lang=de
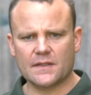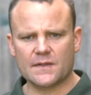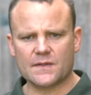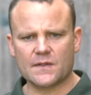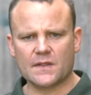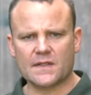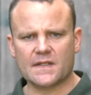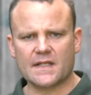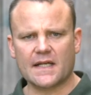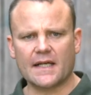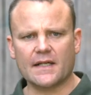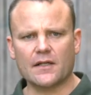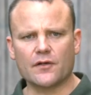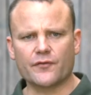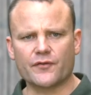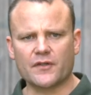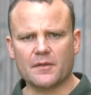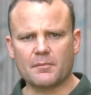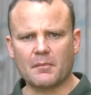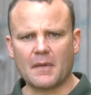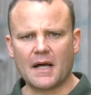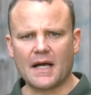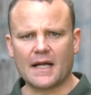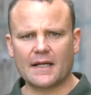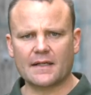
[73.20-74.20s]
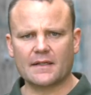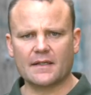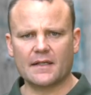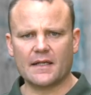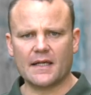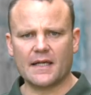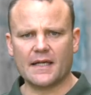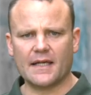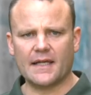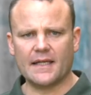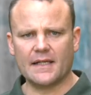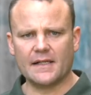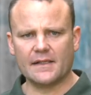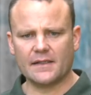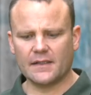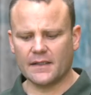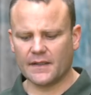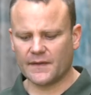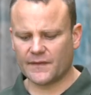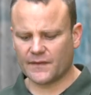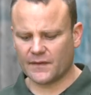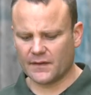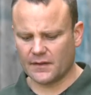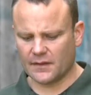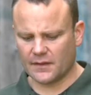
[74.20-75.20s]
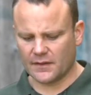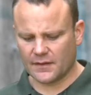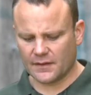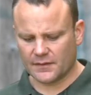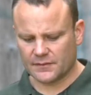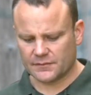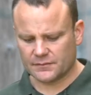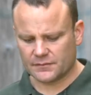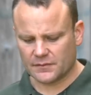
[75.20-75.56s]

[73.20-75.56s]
die zurzeit auf dem Markt erhältlich sind.